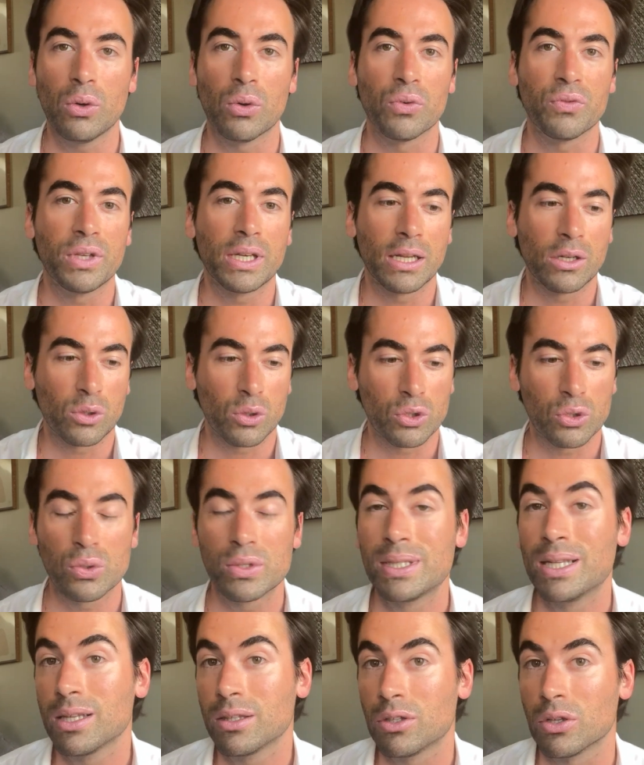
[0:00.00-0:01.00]
on vit quelque chose
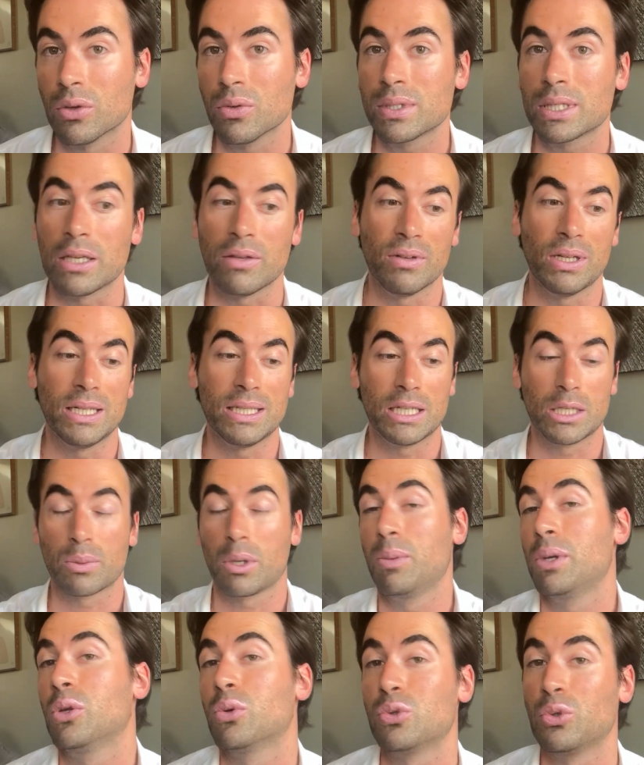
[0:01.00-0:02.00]
d'intense qui va aller
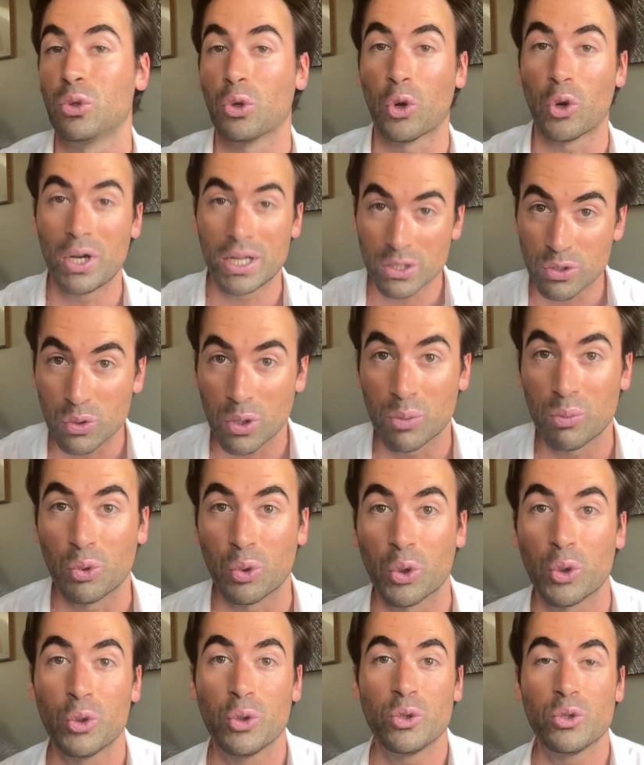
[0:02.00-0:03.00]
s'exprimer dans une relation
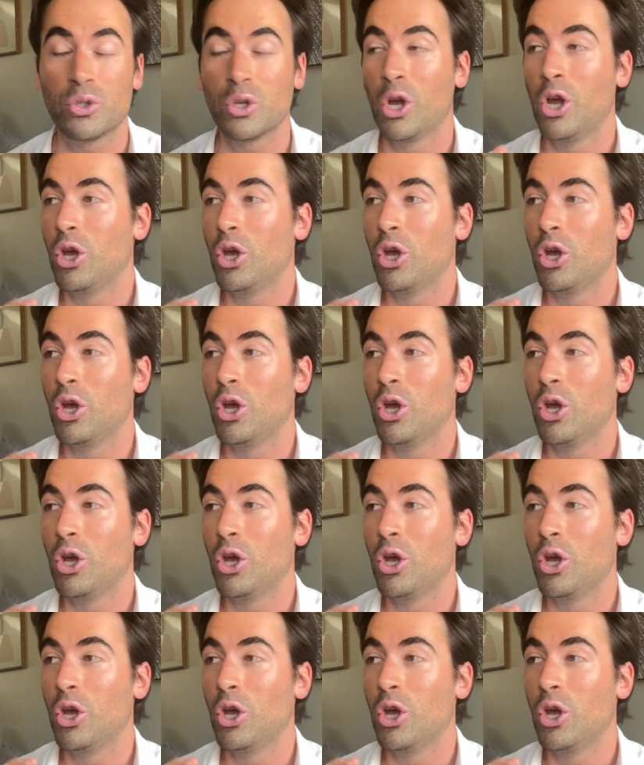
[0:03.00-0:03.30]
amoureuse,